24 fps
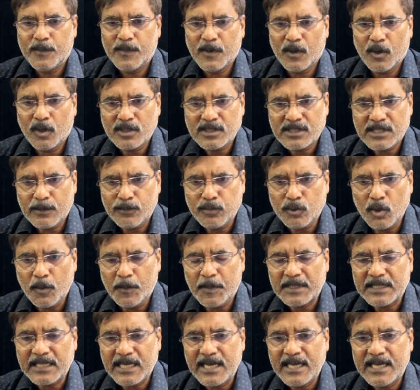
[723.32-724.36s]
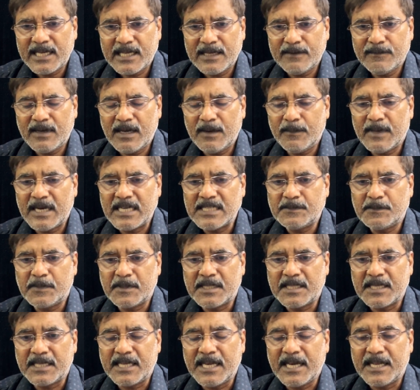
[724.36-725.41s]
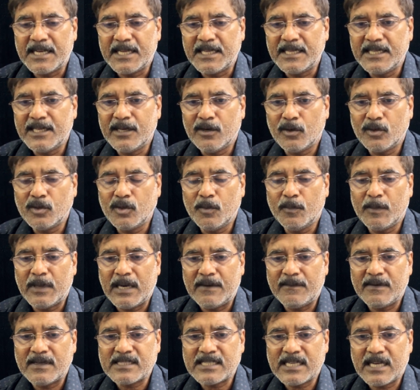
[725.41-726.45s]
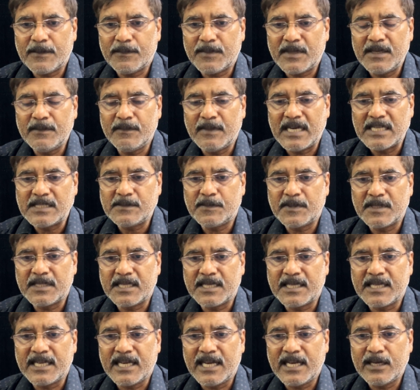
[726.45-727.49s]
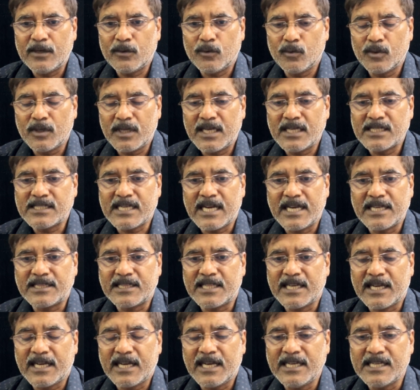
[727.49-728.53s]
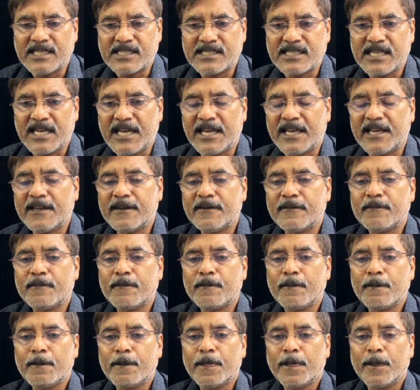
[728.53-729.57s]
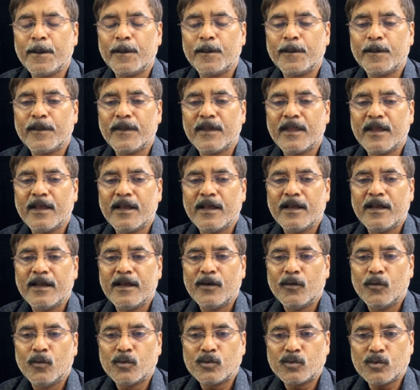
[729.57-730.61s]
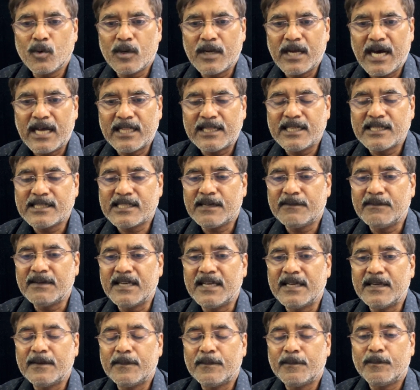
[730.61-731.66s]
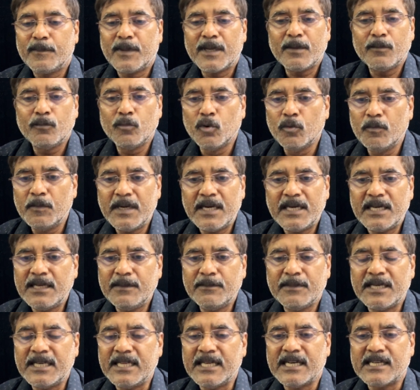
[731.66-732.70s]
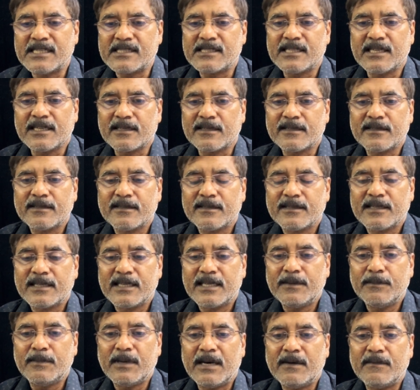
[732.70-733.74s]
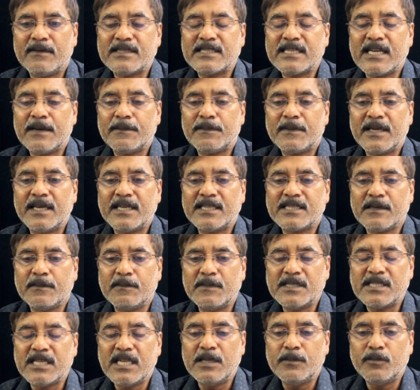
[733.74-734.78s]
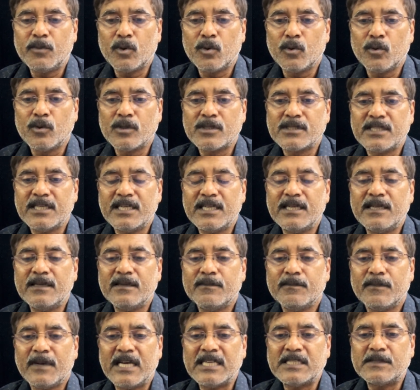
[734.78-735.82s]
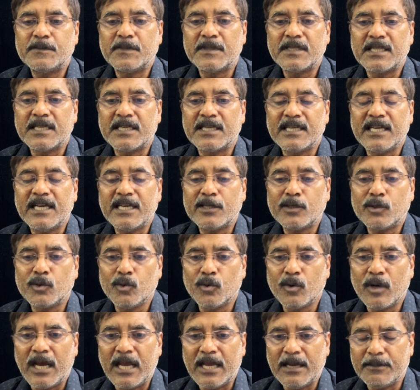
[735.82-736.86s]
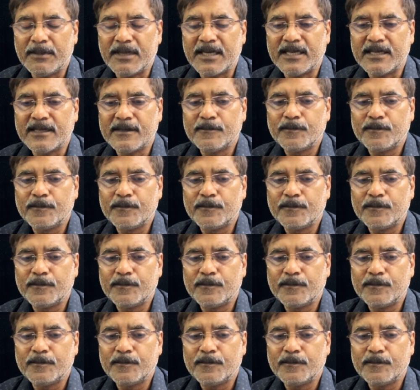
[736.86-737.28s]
और सबको पता है कि वहाँ बाईस प्रतिज्ञा नहीं है और ये बाबा साहब की बाईस प्रतिज्ञाएँ उनके साहित्य का हिस्सा हैं उसको गाते सब हैं पर मूवमेंट नहीं बनी आज तक कि बाबा साहब के छब्बीस अलीपुर रोड से बाईस प्रतिज्ञाएँ क्यों गायब हैं